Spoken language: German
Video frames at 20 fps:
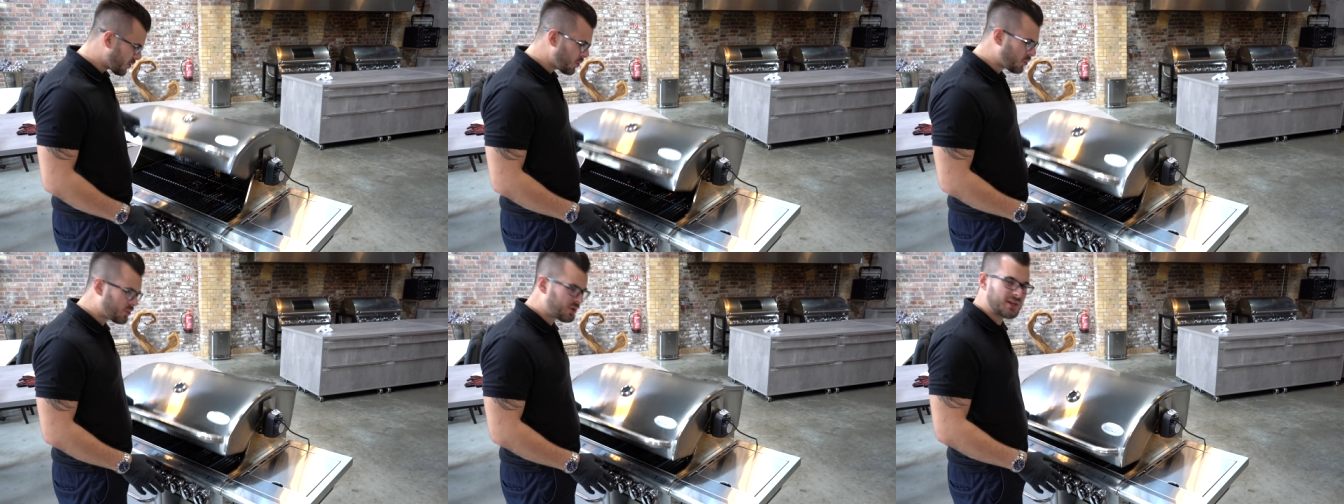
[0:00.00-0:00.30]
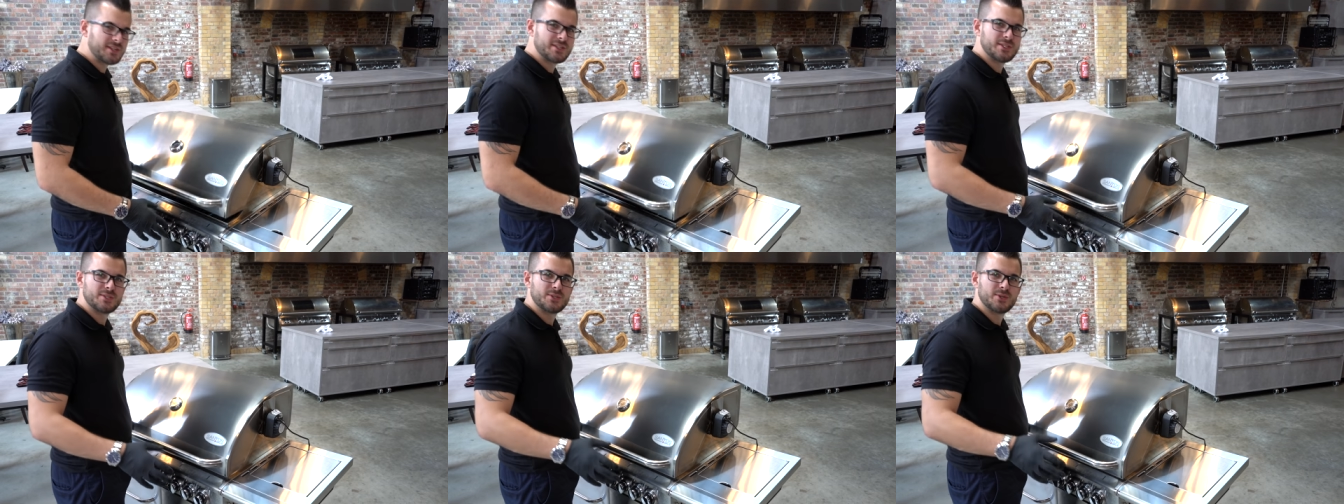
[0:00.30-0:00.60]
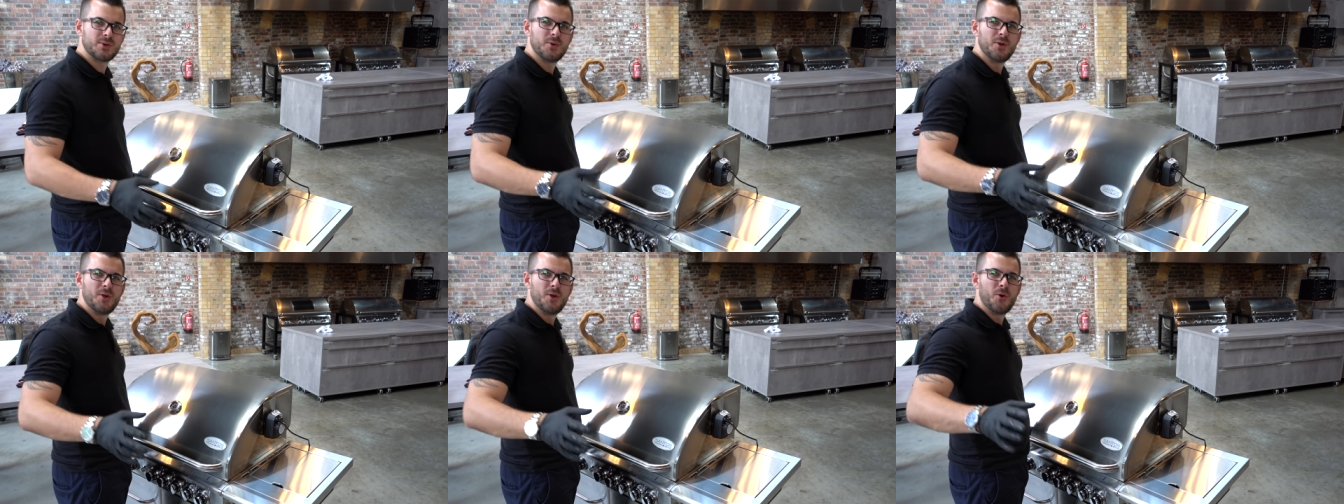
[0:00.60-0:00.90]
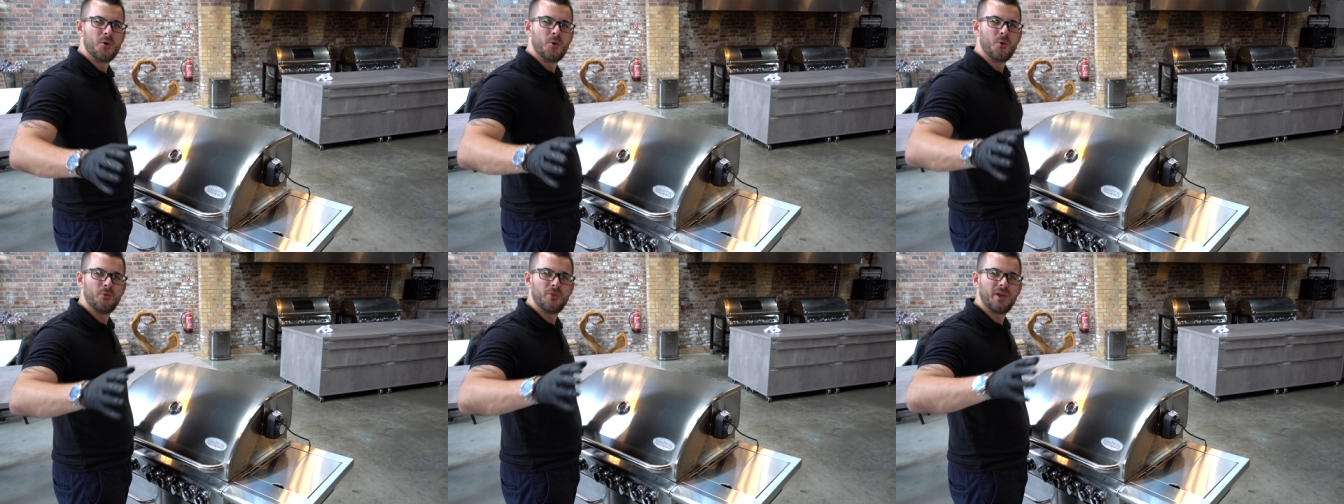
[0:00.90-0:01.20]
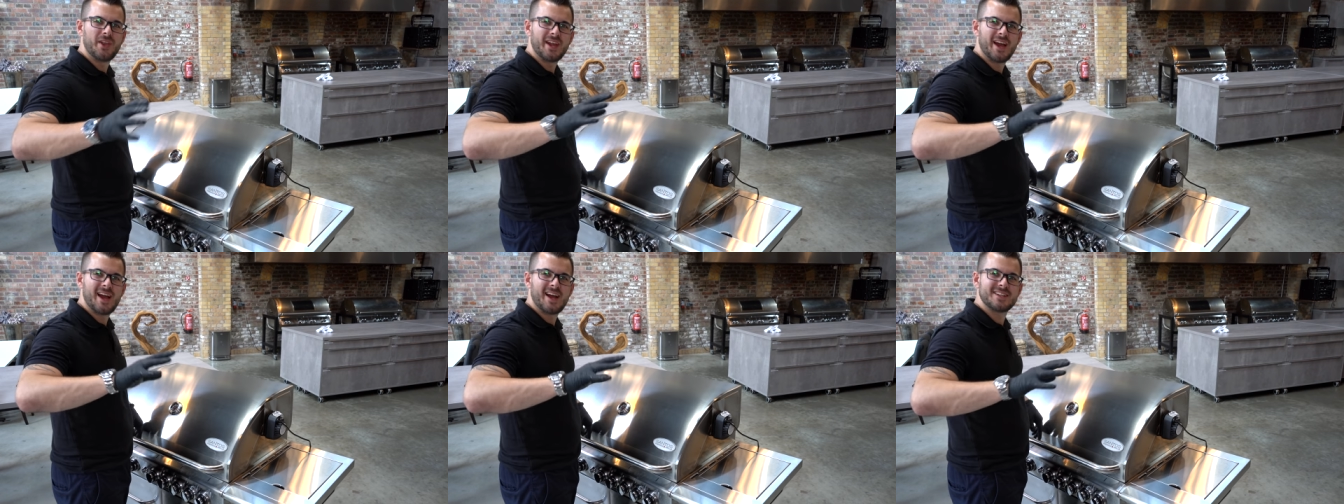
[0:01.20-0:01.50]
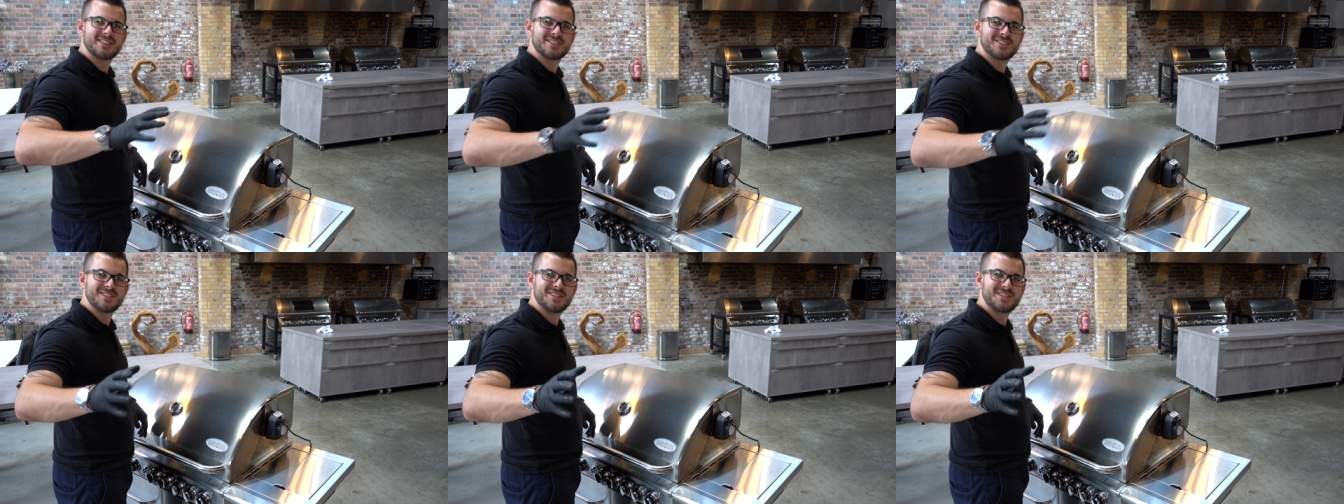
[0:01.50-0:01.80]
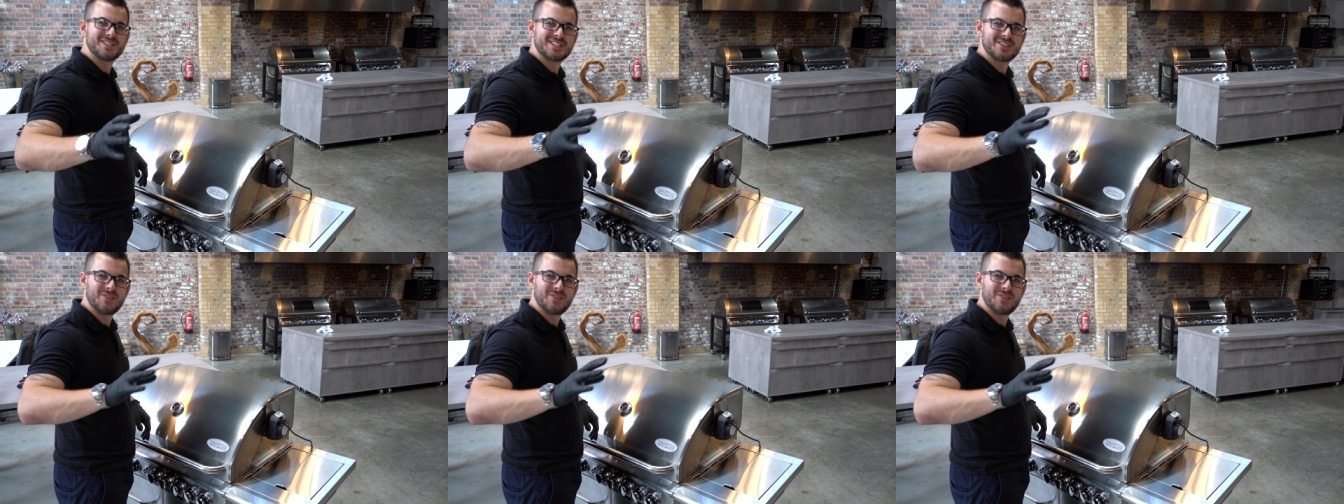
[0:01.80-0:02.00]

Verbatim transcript: gucke, dass ich so 180,